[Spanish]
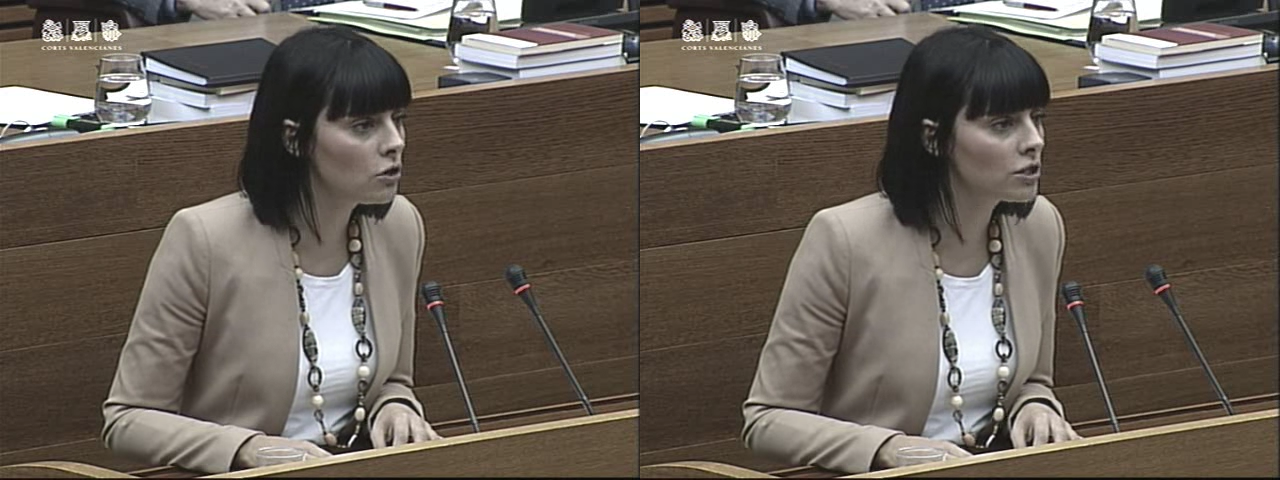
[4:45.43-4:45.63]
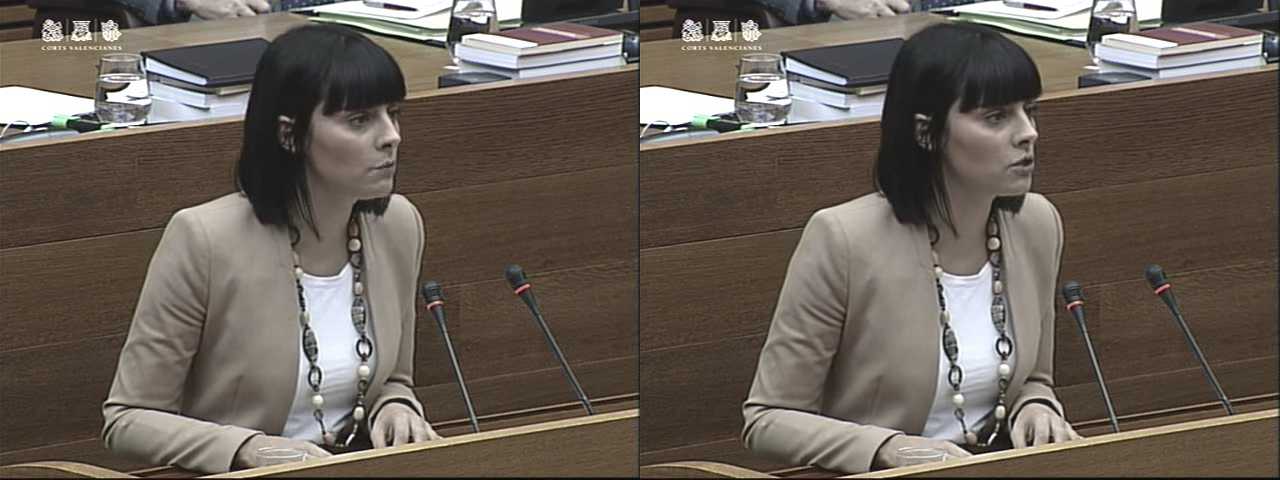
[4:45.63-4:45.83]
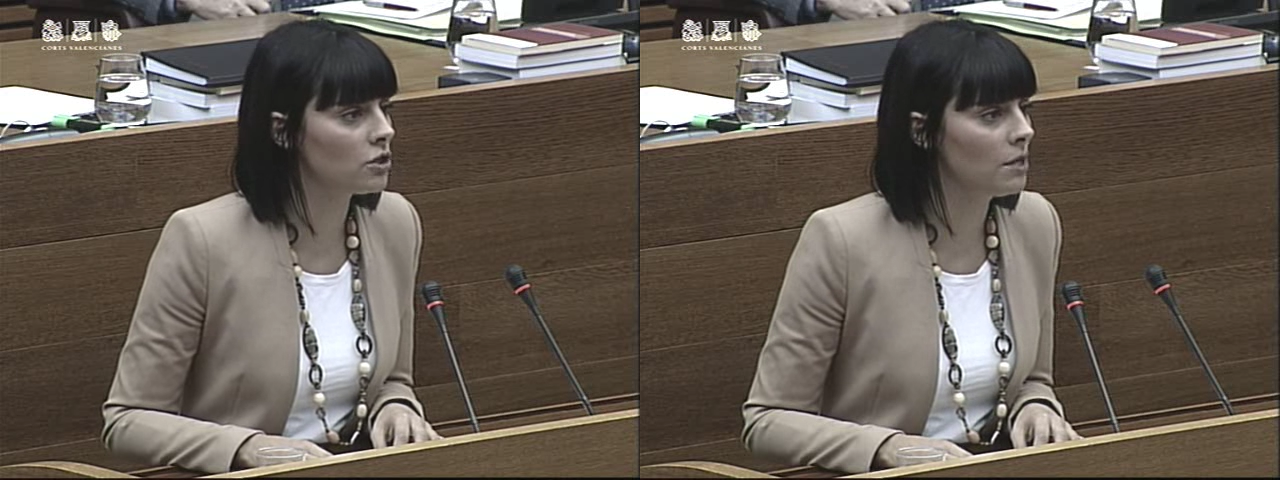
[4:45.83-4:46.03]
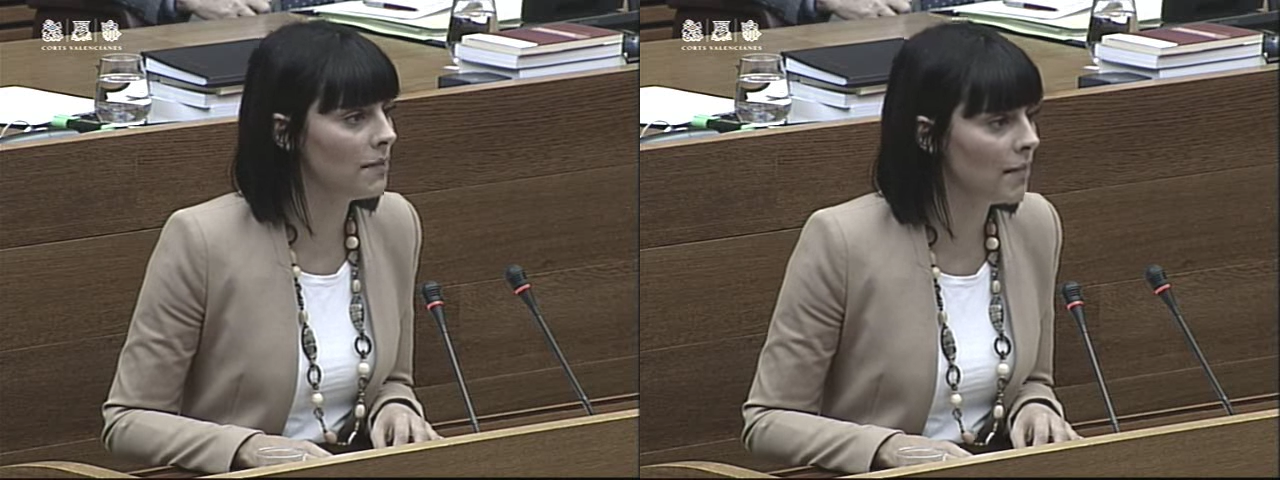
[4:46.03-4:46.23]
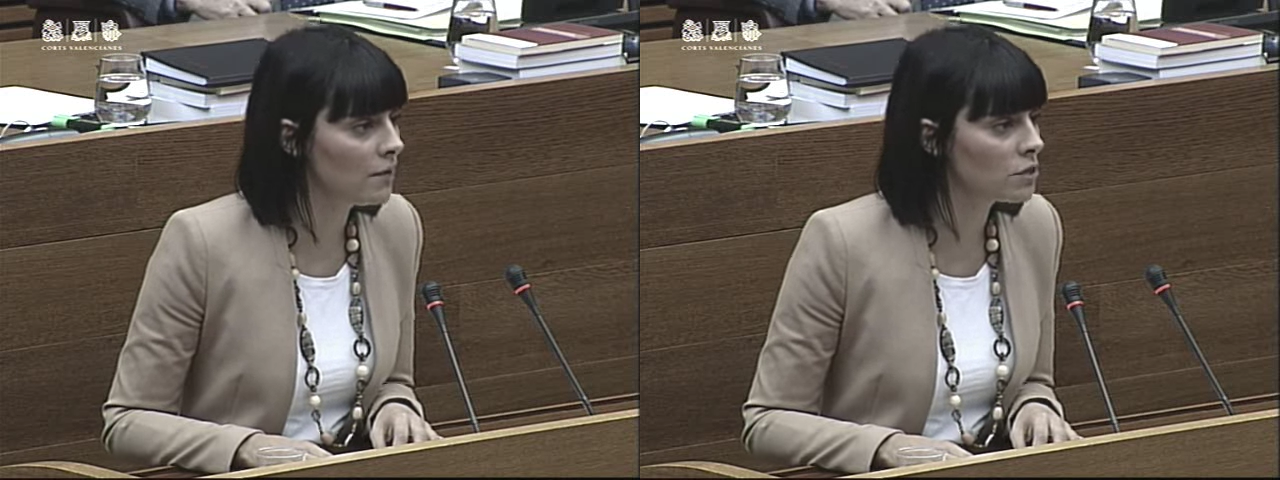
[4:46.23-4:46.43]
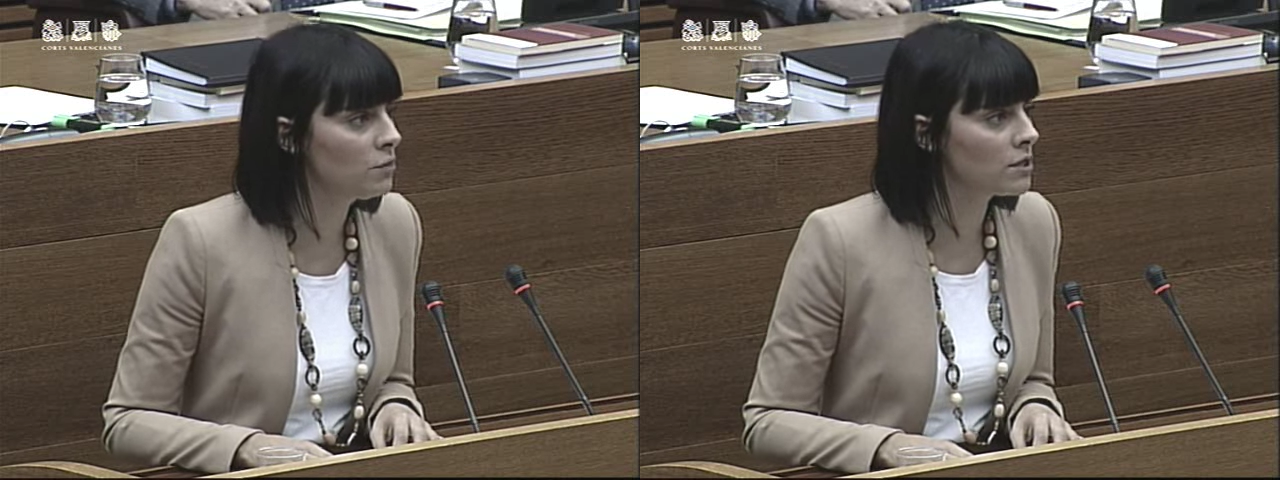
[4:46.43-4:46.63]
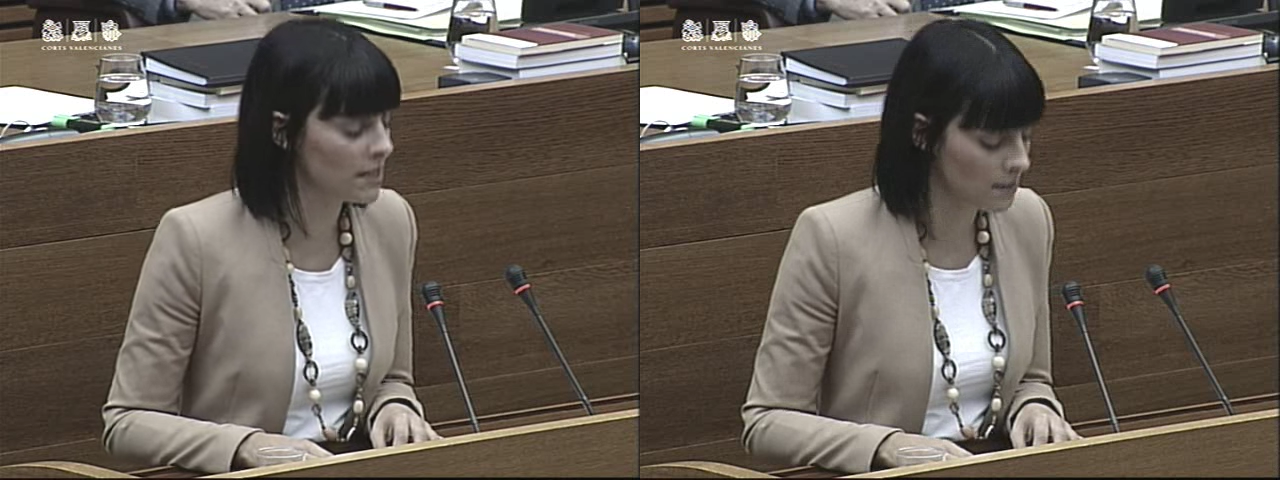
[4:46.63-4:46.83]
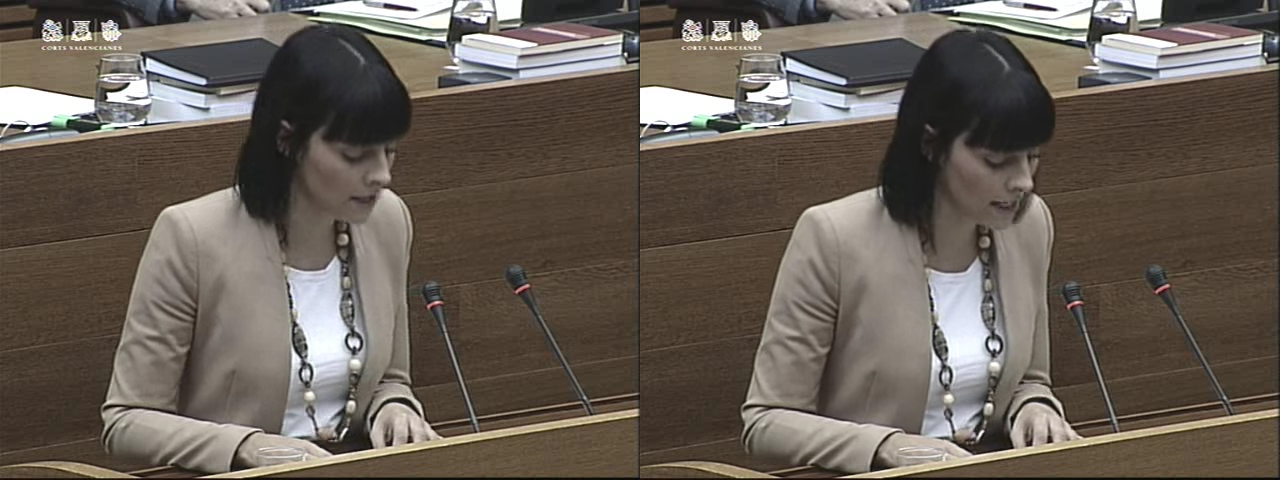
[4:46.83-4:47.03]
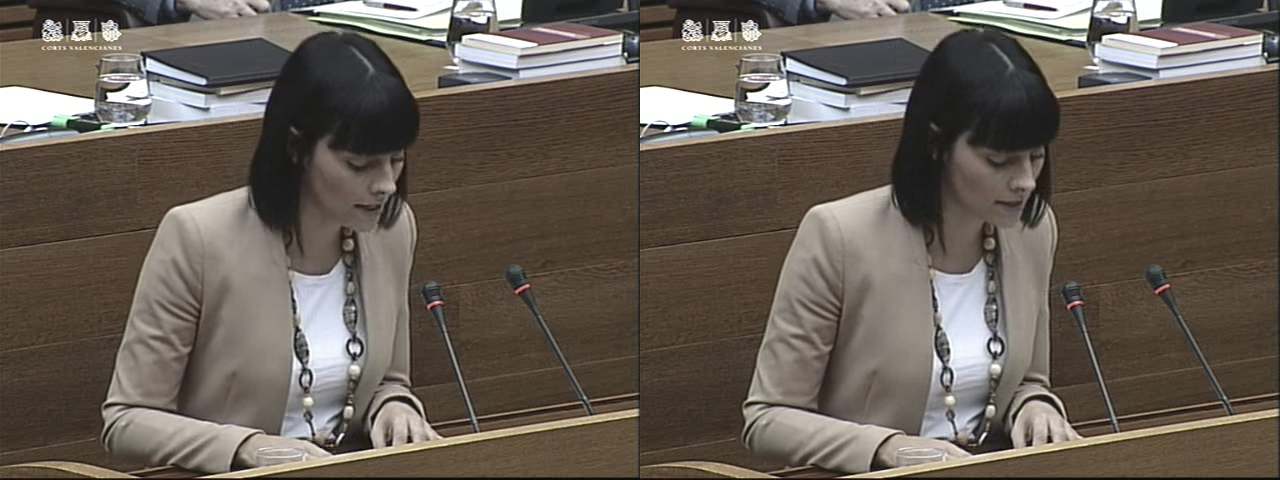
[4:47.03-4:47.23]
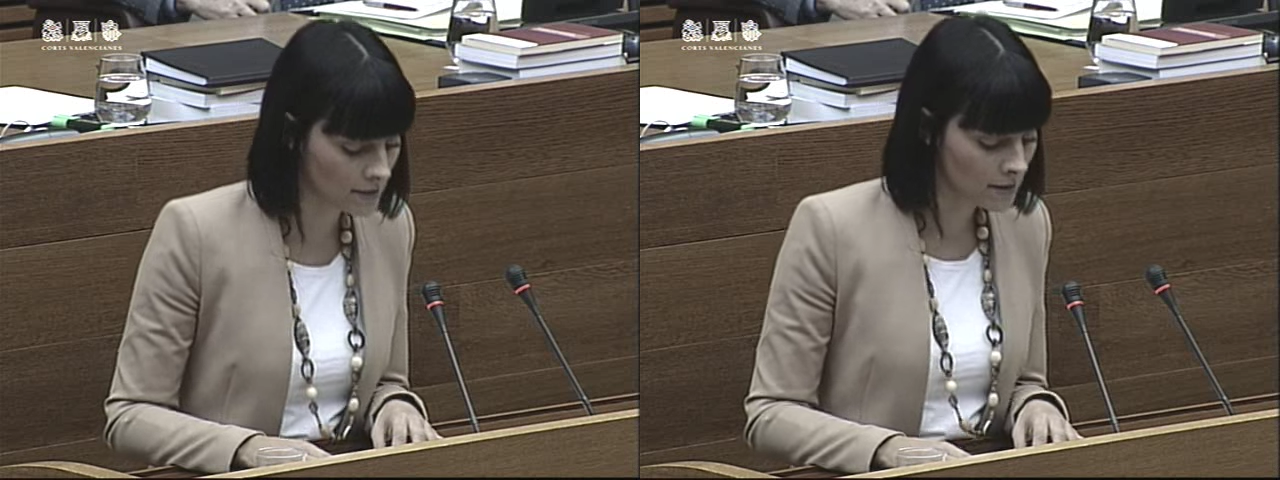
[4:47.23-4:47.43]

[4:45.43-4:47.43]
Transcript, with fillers: de nuestros emigrados y nuestras emigradas.